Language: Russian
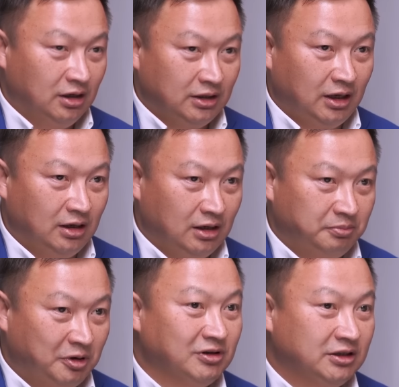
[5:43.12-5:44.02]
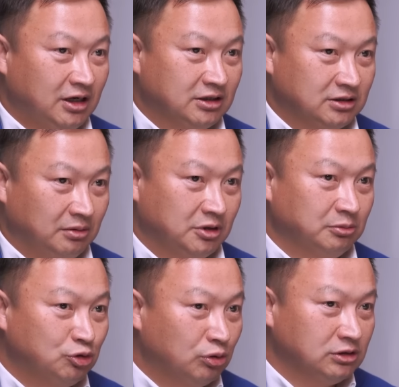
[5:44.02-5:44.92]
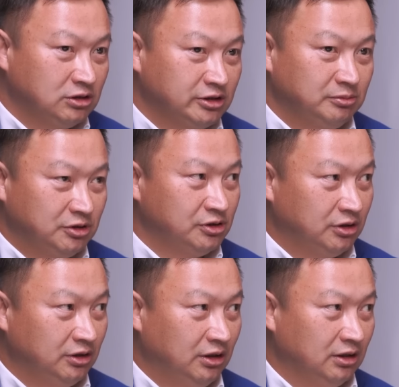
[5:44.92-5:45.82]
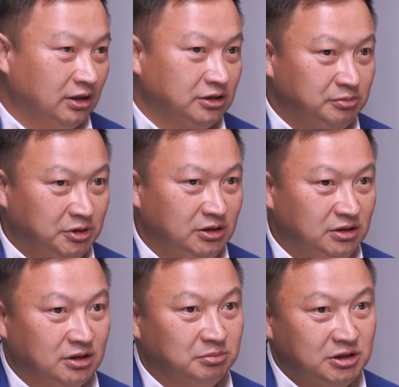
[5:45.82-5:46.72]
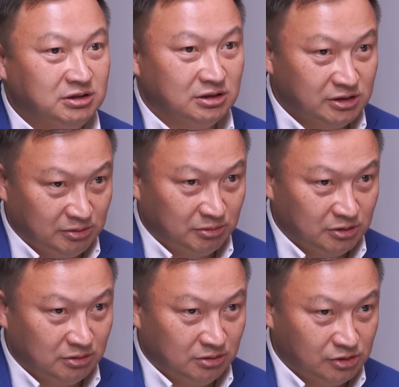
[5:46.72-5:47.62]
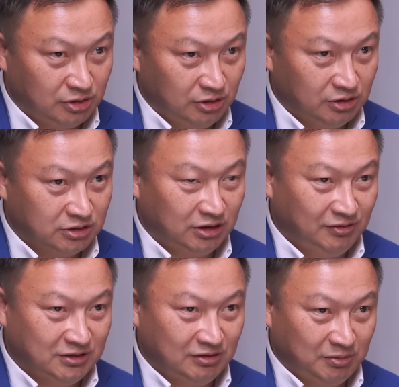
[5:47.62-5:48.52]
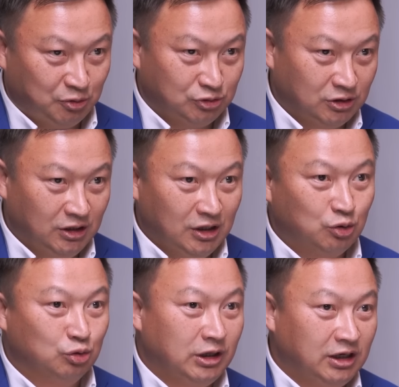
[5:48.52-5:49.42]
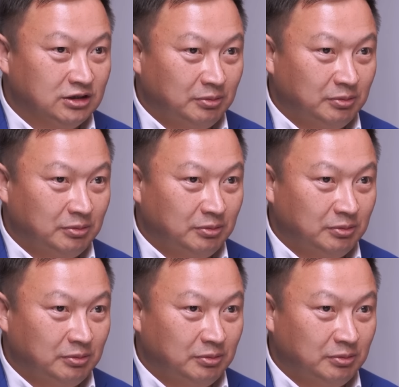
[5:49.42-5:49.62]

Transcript: на Павлодарском там 40 с лишним тысяч тенге, на Чемкенте там 30 с лишним тысяч тенге. Соответственно, вопрос, куда их